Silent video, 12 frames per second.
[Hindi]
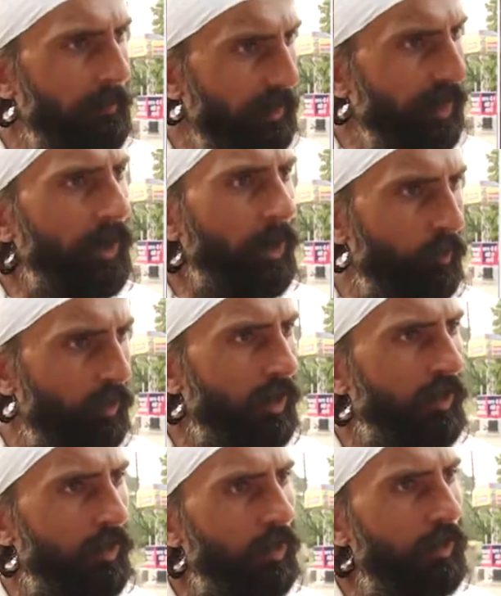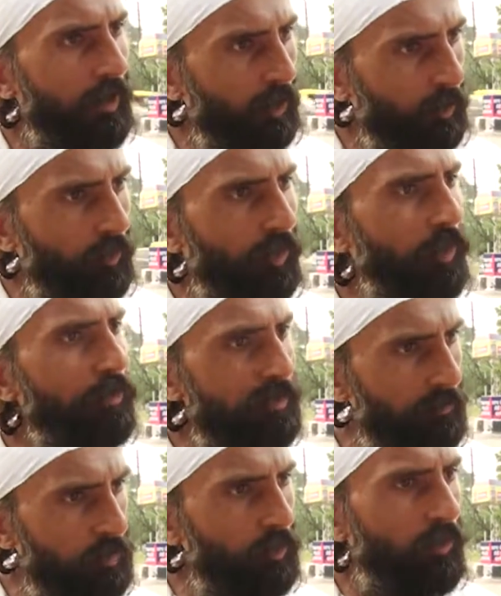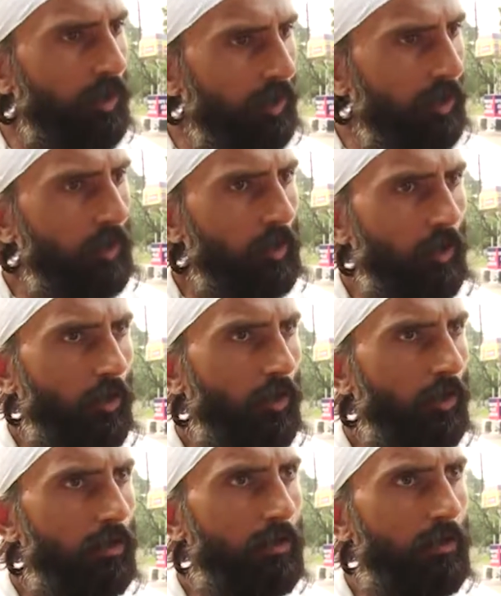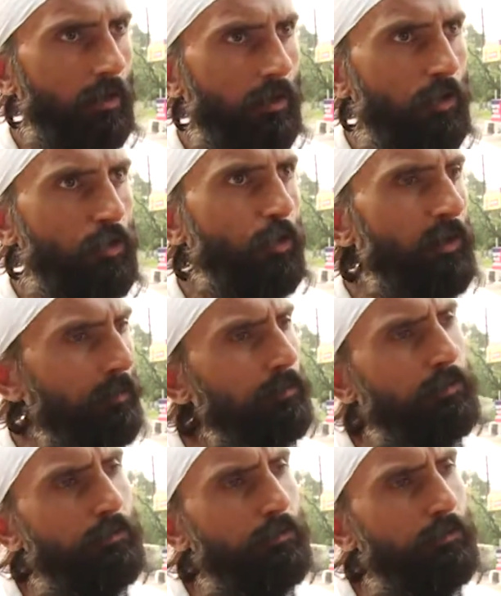टाइम यहाँ आऊँगा और देखूँगा और समझूँगा और जो भी